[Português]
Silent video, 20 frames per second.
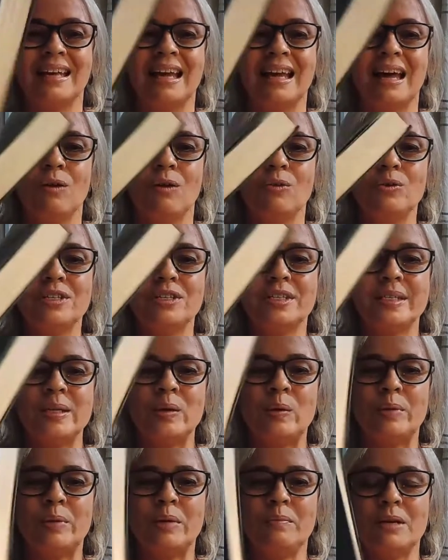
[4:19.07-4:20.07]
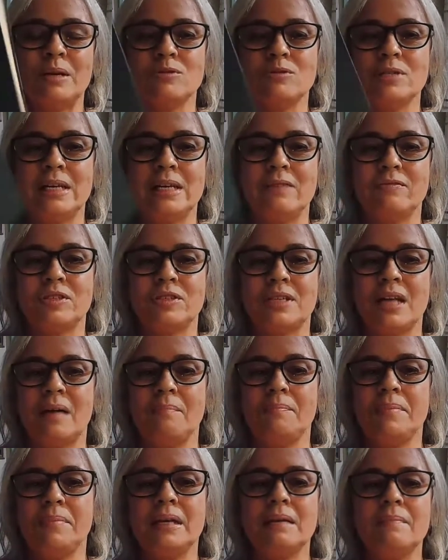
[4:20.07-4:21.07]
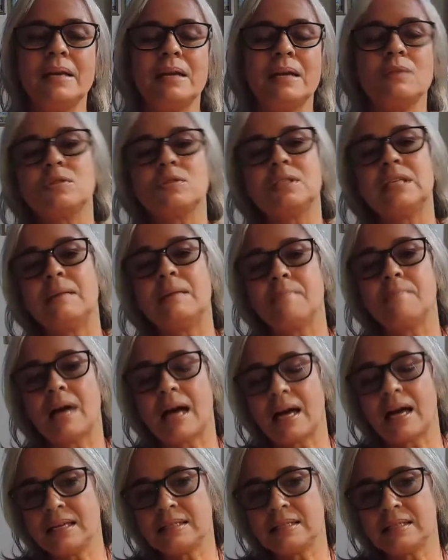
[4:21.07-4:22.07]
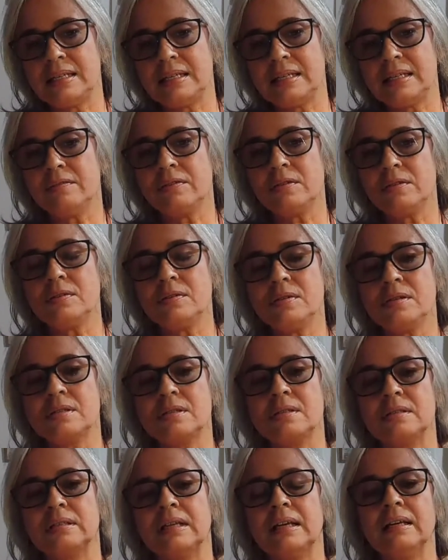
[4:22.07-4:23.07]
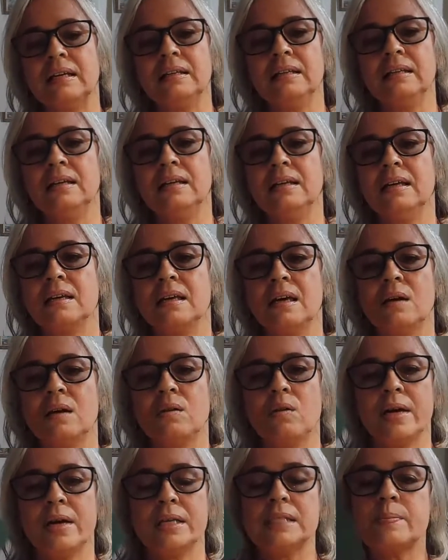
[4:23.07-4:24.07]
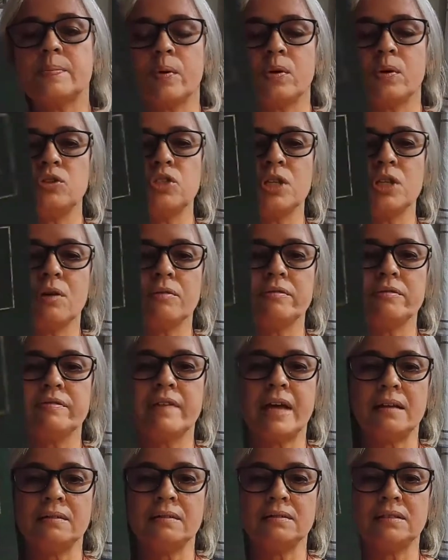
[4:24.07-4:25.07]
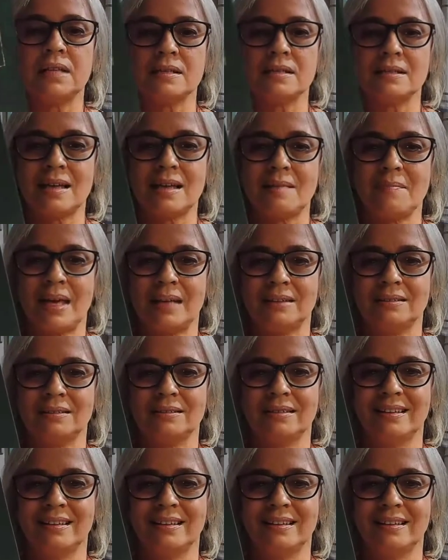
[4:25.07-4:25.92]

os cinco primeiros livros da Bíblia, os demais livros, né? que corresponde ao Velho Testamento.